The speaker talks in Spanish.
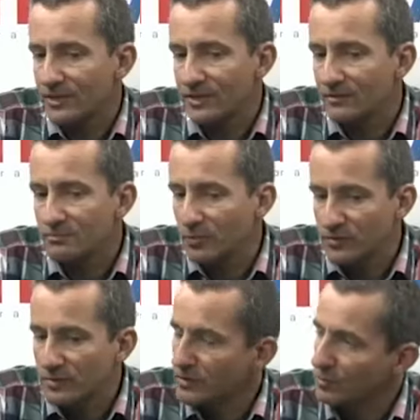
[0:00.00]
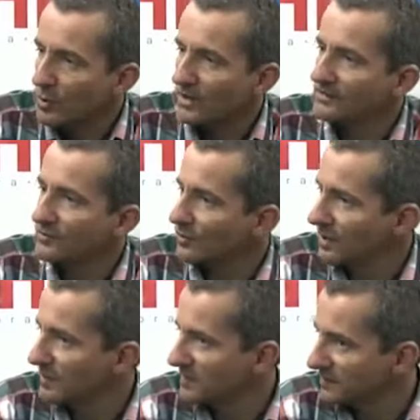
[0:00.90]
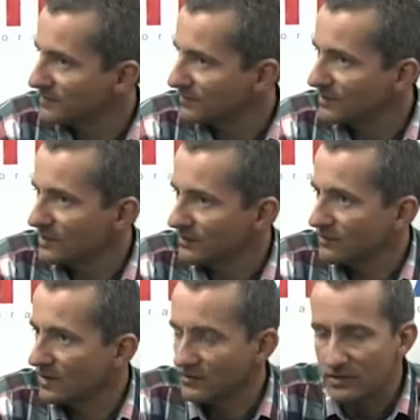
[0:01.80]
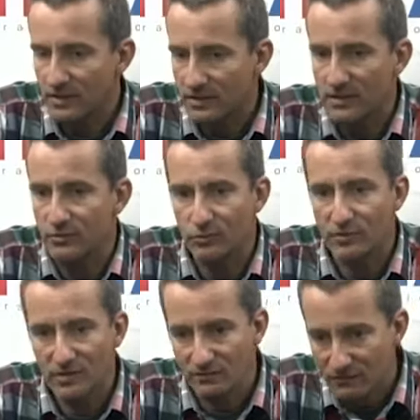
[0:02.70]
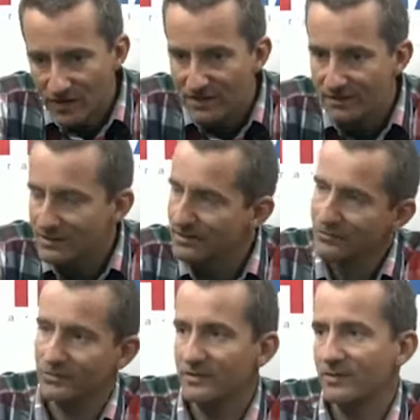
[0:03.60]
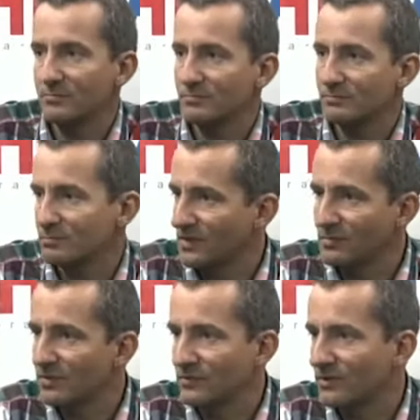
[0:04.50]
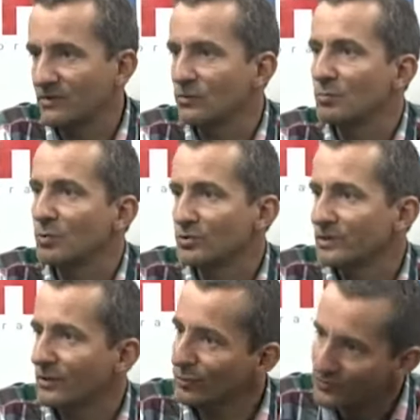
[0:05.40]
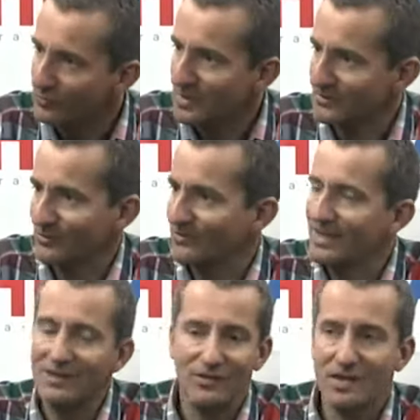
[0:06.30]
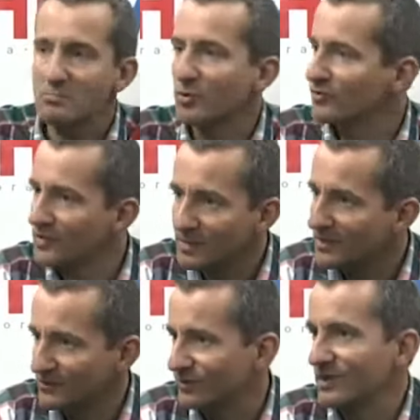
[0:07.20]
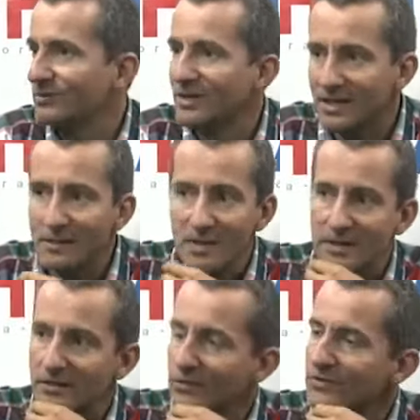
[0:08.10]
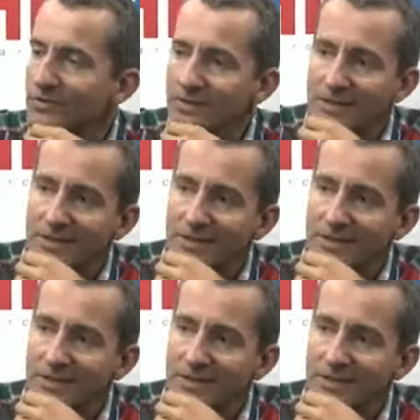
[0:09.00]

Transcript: era posible como antes con cámaras escondidas. Eso era claro. Tú estás 20 días con estas tres personas en un bote de 11 metros. Es imposible esconder una cámara. Además, filmas